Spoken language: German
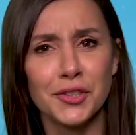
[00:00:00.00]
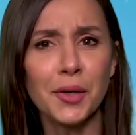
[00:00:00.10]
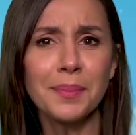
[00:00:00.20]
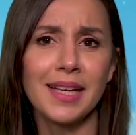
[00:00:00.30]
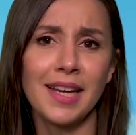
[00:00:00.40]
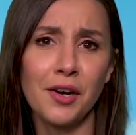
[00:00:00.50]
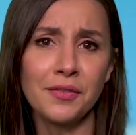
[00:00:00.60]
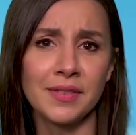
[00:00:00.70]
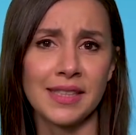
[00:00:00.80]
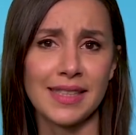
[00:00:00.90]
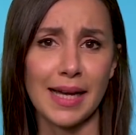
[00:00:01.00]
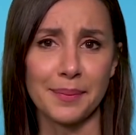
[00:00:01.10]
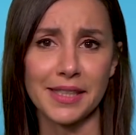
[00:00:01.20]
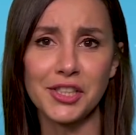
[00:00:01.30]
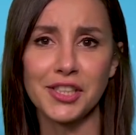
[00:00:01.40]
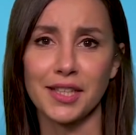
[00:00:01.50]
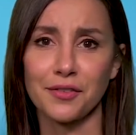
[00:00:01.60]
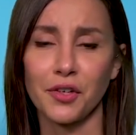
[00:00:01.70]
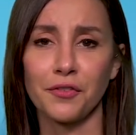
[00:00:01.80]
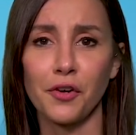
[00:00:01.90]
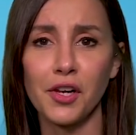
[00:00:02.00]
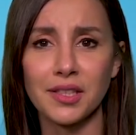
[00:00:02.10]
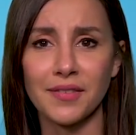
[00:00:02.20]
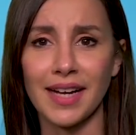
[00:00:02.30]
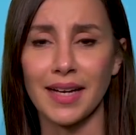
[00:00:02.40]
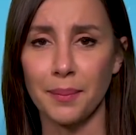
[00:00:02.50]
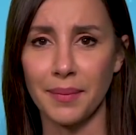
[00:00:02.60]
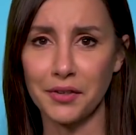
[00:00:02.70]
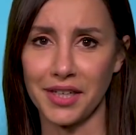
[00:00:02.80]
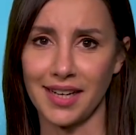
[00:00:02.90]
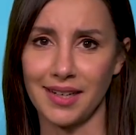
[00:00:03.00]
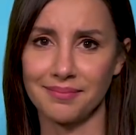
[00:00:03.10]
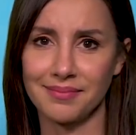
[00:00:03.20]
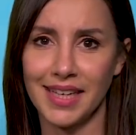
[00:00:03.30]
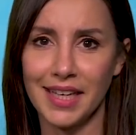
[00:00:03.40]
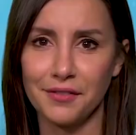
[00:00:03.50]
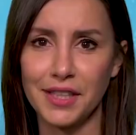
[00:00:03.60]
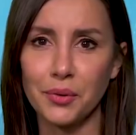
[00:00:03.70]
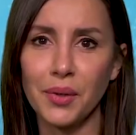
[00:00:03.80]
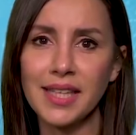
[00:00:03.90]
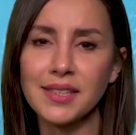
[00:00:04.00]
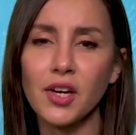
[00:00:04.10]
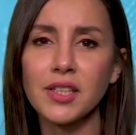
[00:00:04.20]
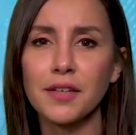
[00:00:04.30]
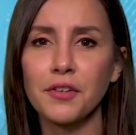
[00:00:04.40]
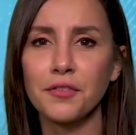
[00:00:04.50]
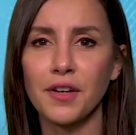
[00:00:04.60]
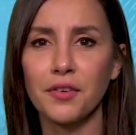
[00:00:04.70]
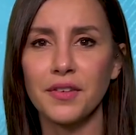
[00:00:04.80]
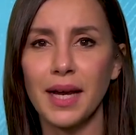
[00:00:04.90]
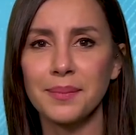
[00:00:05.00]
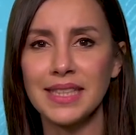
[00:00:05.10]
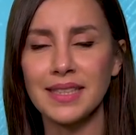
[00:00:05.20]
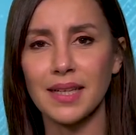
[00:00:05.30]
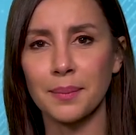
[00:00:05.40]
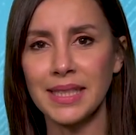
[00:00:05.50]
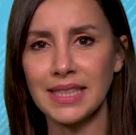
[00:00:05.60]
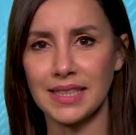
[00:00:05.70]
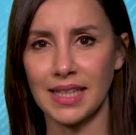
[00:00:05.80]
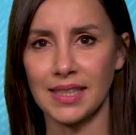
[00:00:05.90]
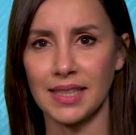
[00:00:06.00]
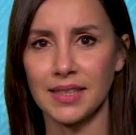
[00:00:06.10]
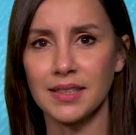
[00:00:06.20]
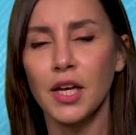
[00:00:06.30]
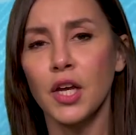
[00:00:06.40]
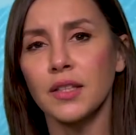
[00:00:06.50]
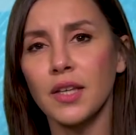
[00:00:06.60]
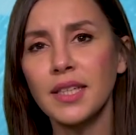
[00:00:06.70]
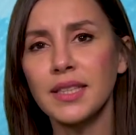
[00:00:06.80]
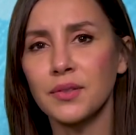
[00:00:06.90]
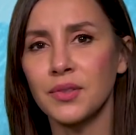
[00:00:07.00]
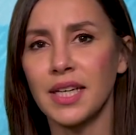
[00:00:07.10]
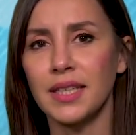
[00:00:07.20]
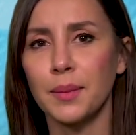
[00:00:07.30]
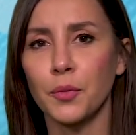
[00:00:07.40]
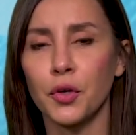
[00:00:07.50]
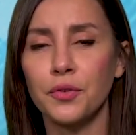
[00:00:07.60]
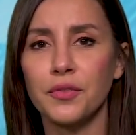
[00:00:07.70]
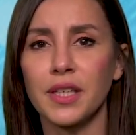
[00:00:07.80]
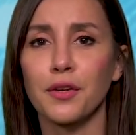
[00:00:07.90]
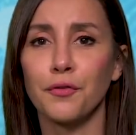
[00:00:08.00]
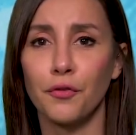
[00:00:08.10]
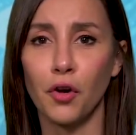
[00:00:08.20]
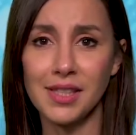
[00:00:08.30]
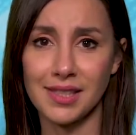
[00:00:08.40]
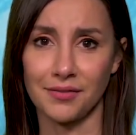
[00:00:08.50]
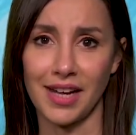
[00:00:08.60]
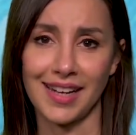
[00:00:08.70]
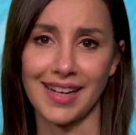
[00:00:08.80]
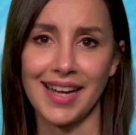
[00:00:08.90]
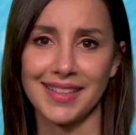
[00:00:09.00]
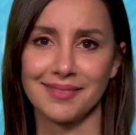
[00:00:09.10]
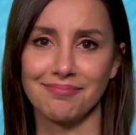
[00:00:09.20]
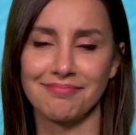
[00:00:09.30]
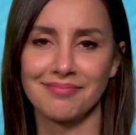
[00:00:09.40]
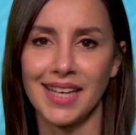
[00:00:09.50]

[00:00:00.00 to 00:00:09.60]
Dumm gelaufen ist der Aprilscherz von Volkswagen America. Wie die US-Tochter von VW am Dienstag mitgeteilt hatte, solle das Unternehmen künftig Volkswagen heißen.